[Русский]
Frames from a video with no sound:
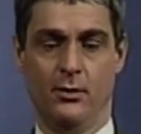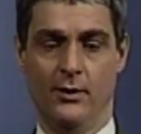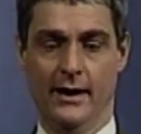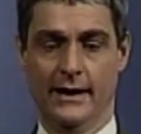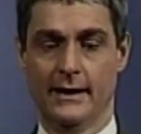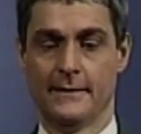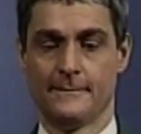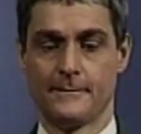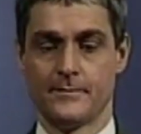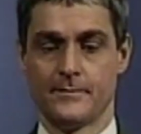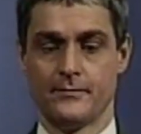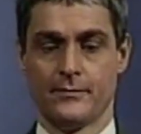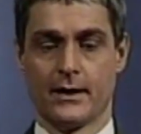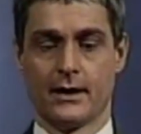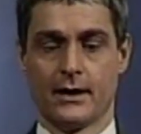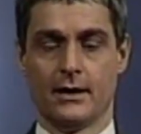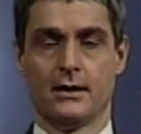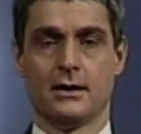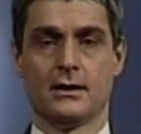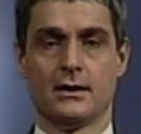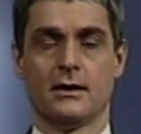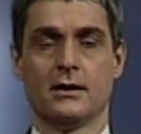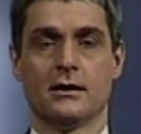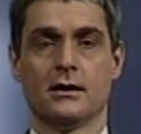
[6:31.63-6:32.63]
что мы вернемся
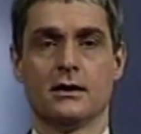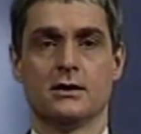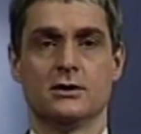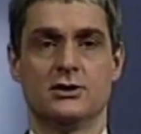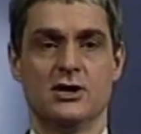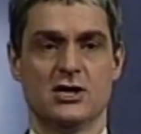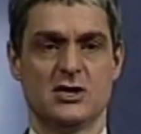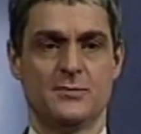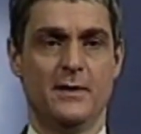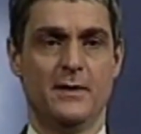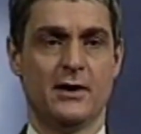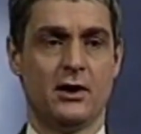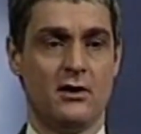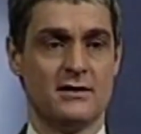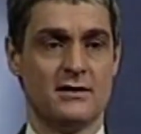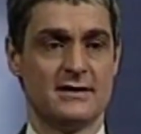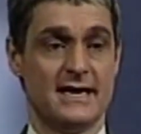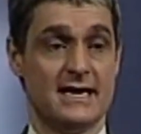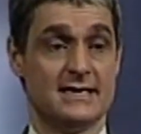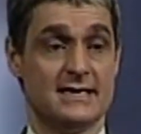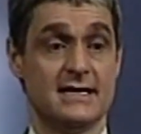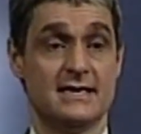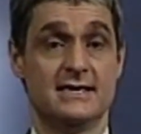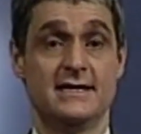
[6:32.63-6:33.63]
еще к этому
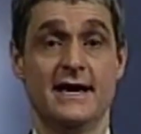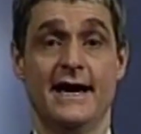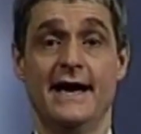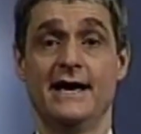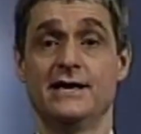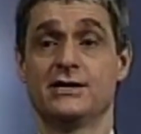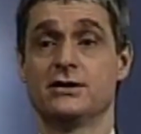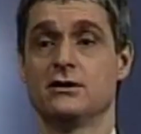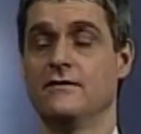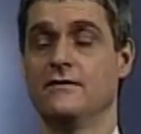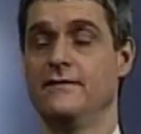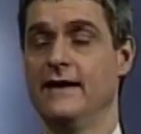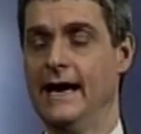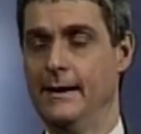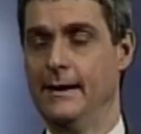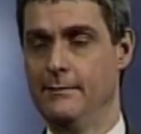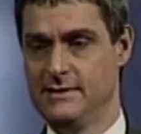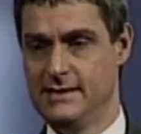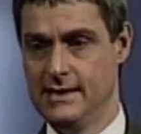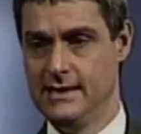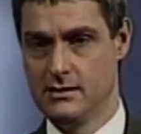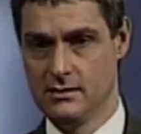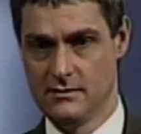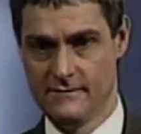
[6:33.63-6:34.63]
моменту, только потому что
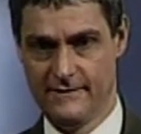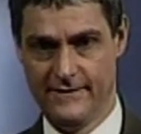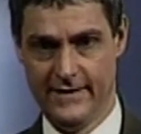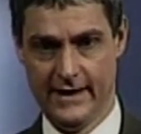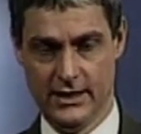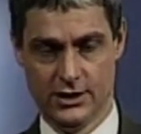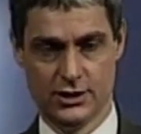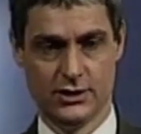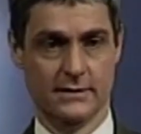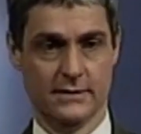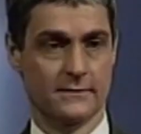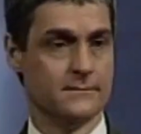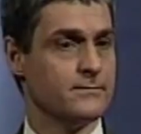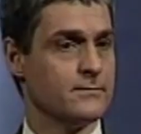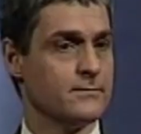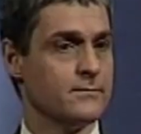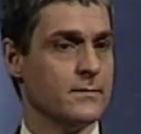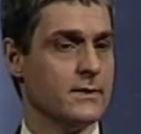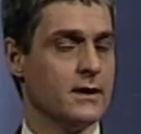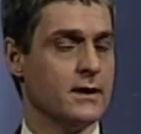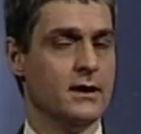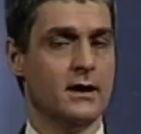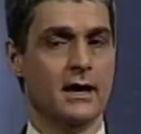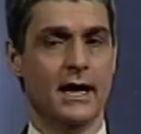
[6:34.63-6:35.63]
существует вот
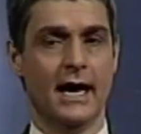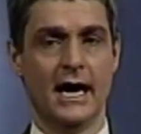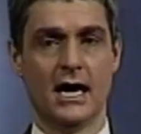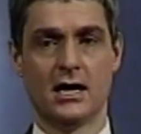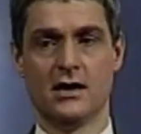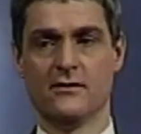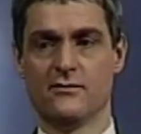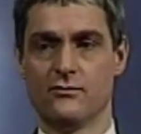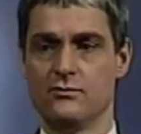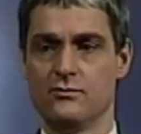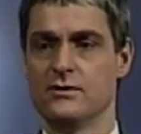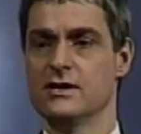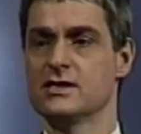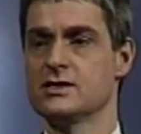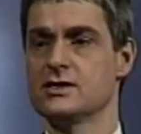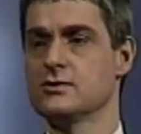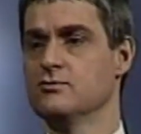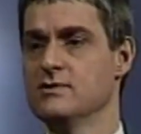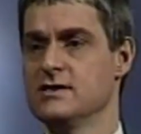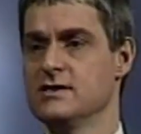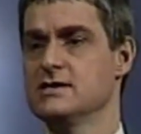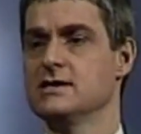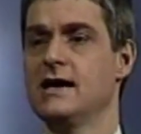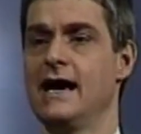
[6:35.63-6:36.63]
такая опасность пустого
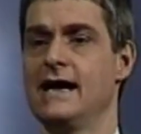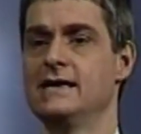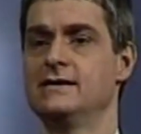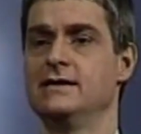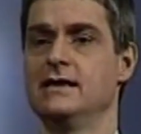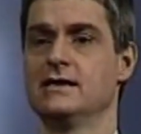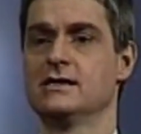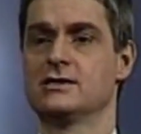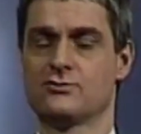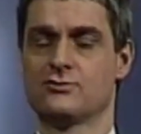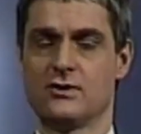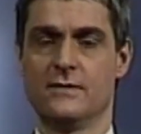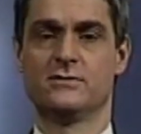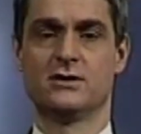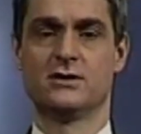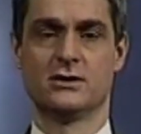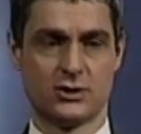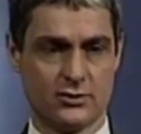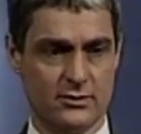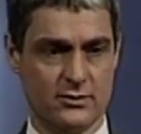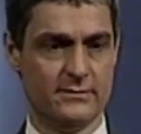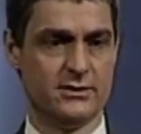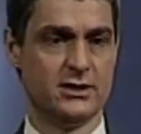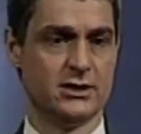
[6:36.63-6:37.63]
исповедания,
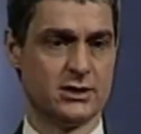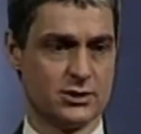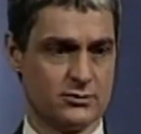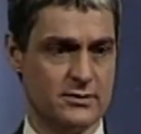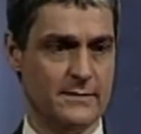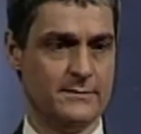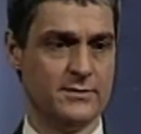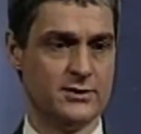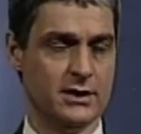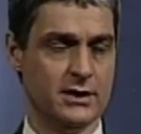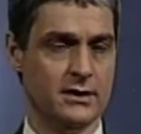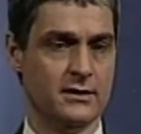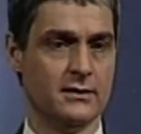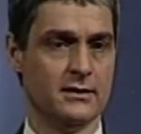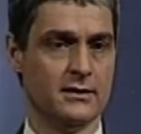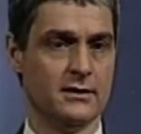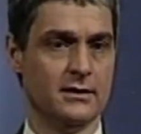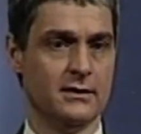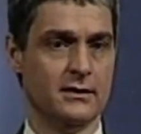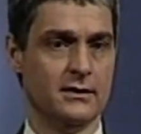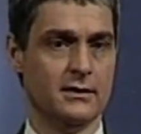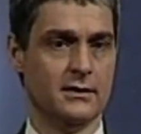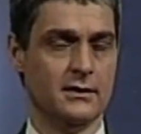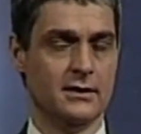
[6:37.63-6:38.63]
когда люди типа, просто ну,
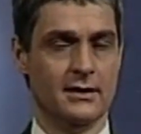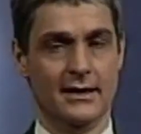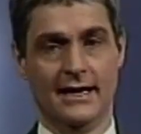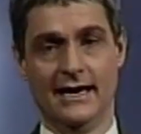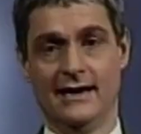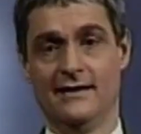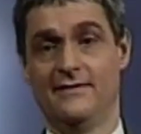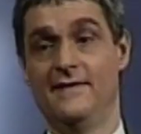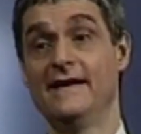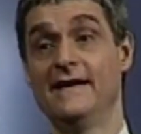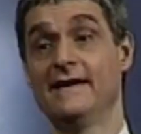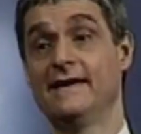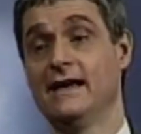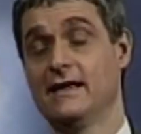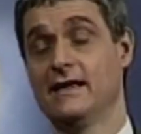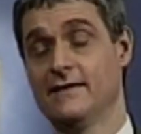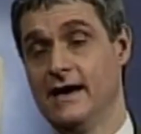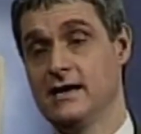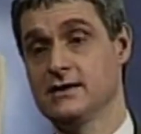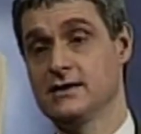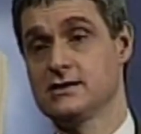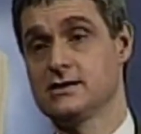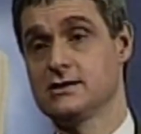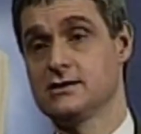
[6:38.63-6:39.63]
бездумно ну, а,
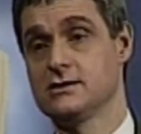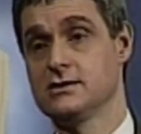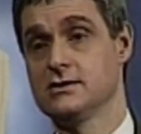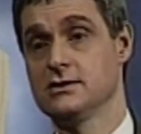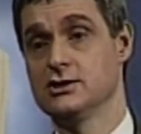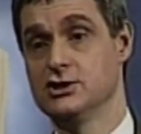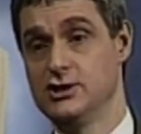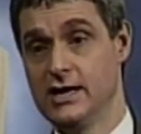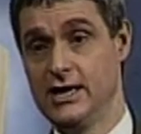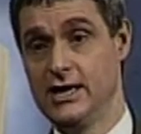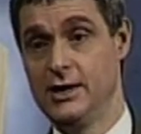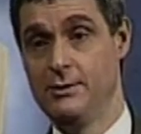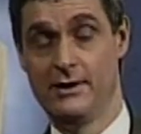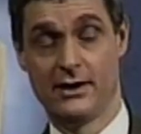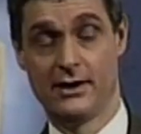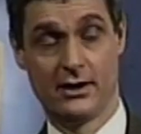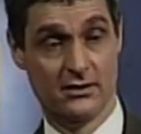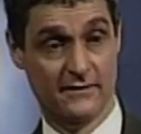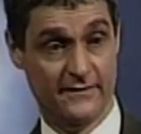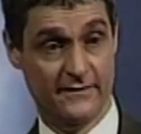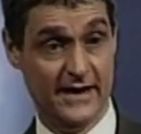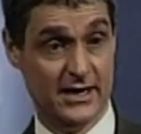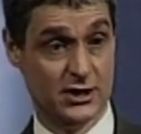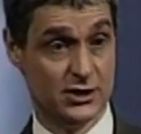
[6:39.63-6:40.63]
произносят
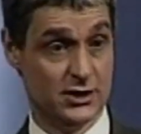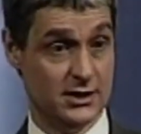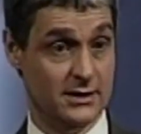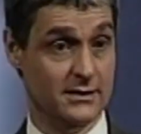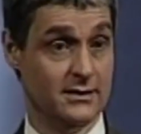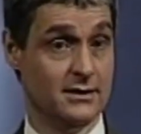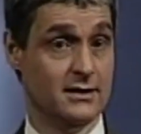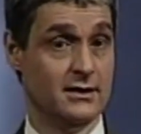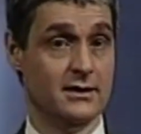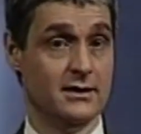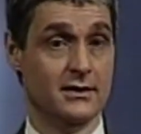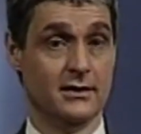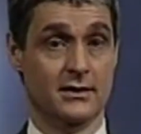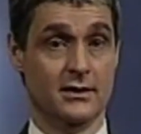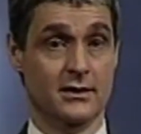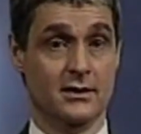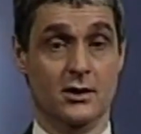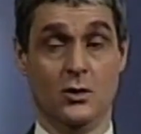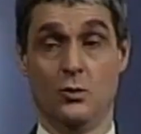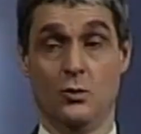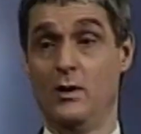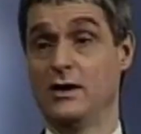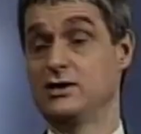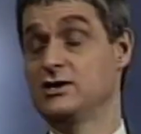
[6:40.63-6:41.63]
механически
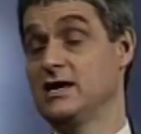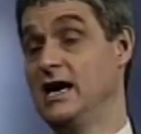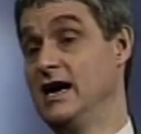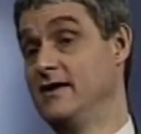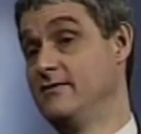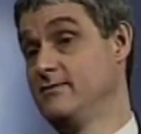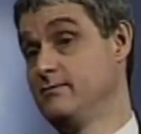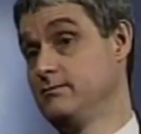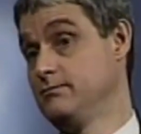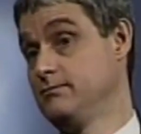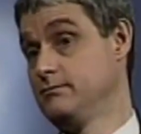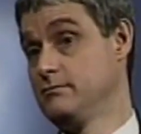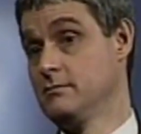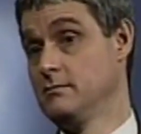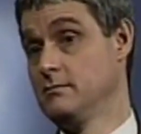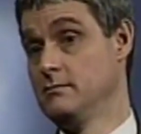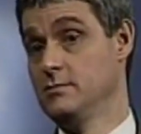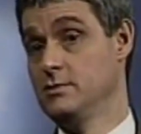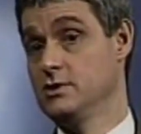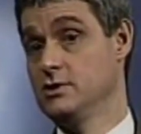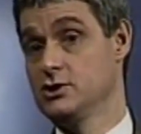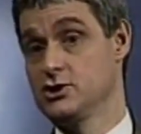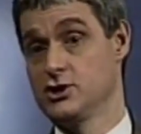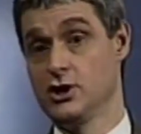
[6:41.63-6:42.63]
писание стихи
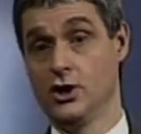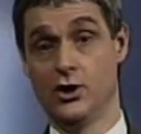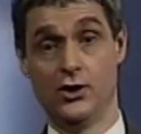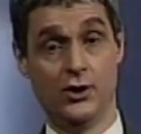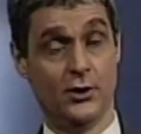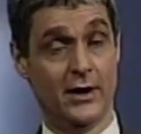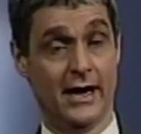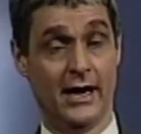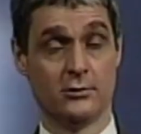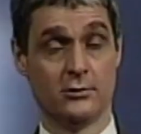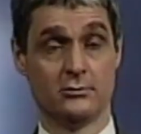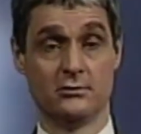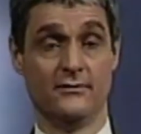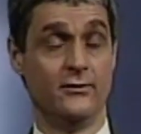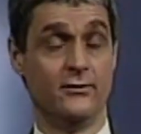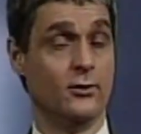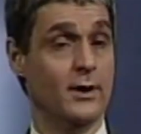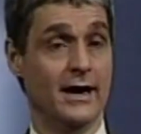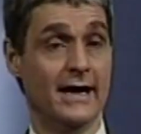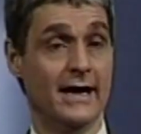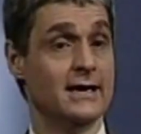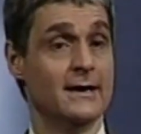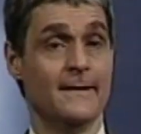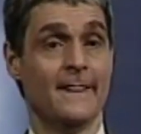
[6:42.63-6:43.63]
а,
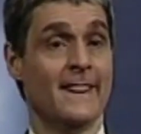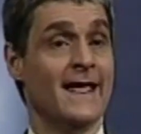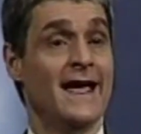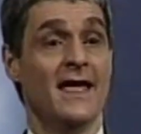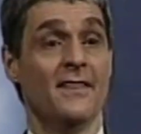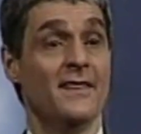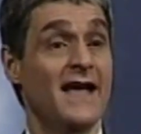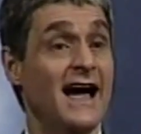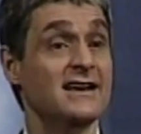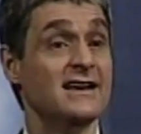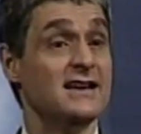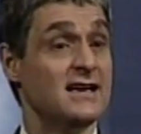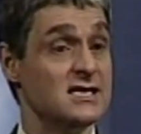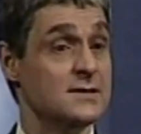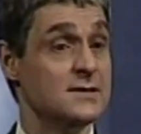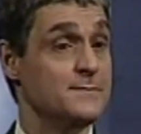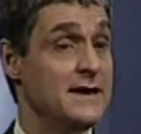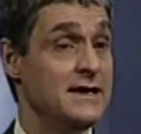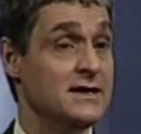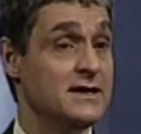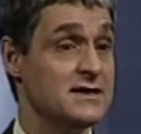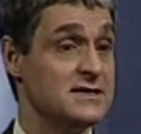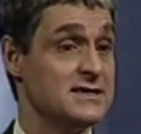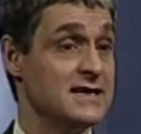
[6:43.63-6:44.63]
и а, думают,
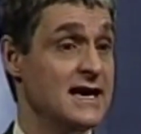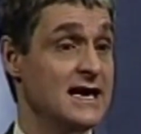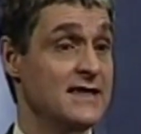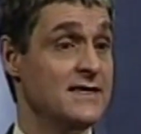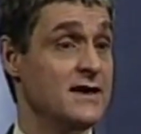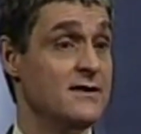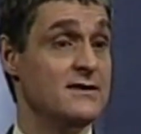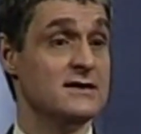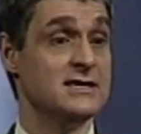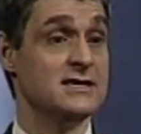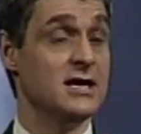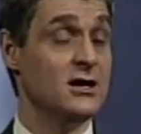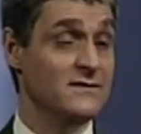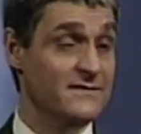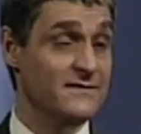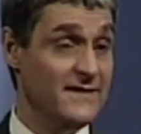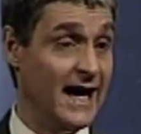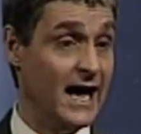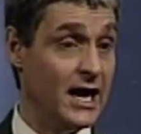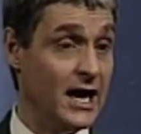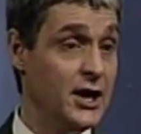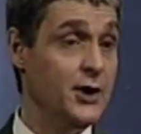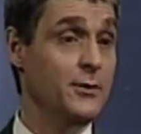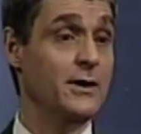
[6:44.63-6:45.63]
что это настоящее
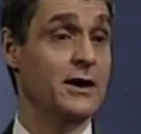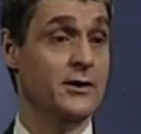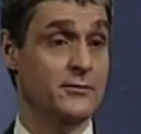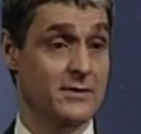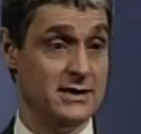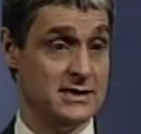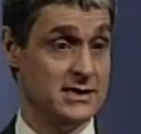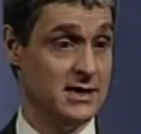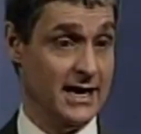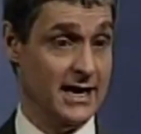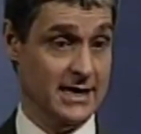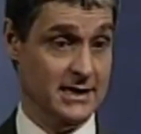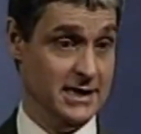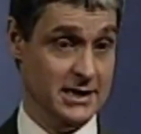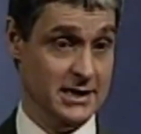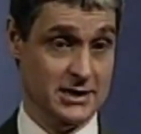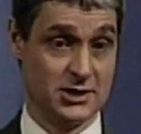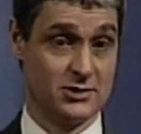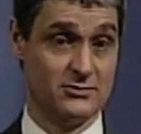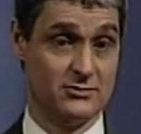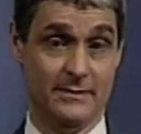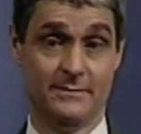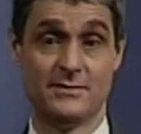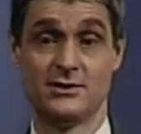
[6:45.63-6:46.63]
исповедание. Я вам показал, что
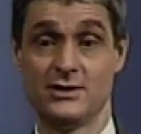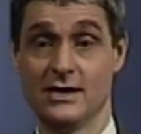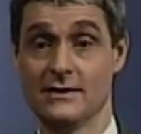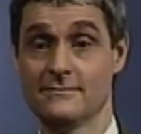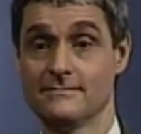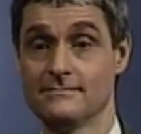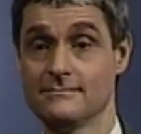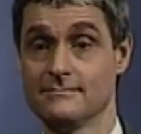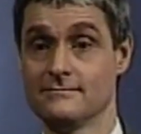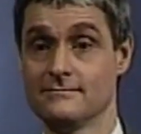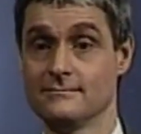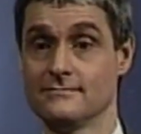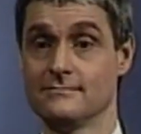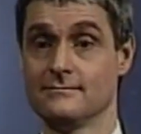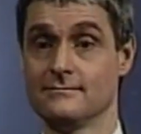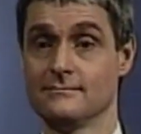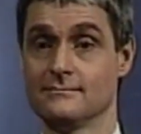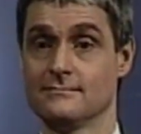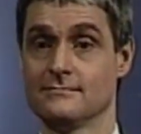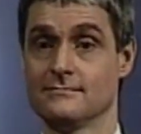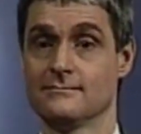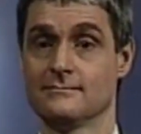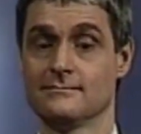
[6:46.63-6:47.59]
этого нужно нам избегать.